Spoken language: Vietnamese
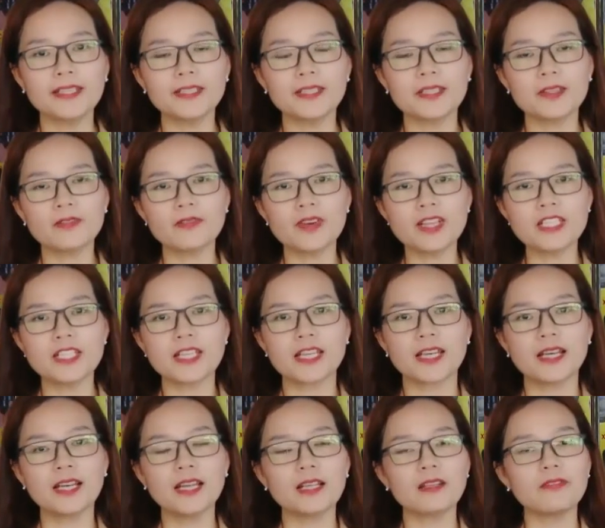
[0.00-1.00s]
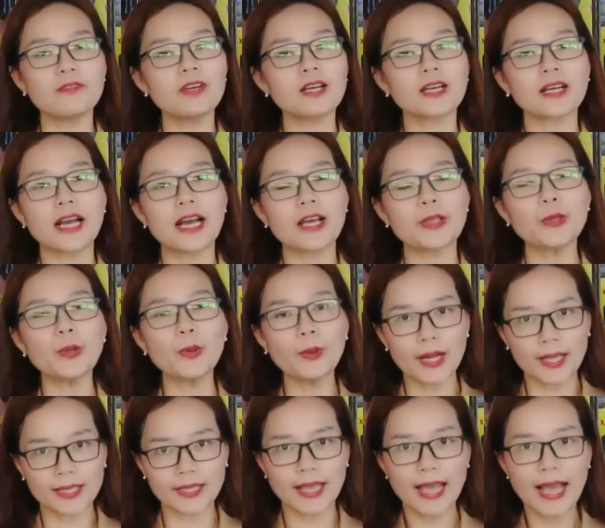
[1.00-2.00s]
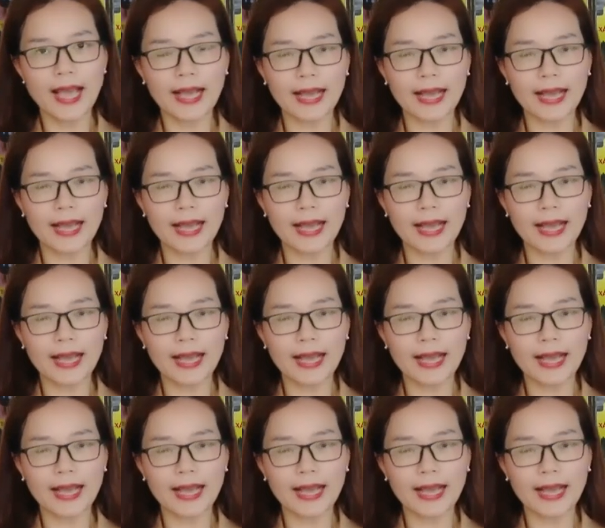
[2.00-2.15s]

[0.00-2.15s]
hướng phát triển lĩnh vực du lịch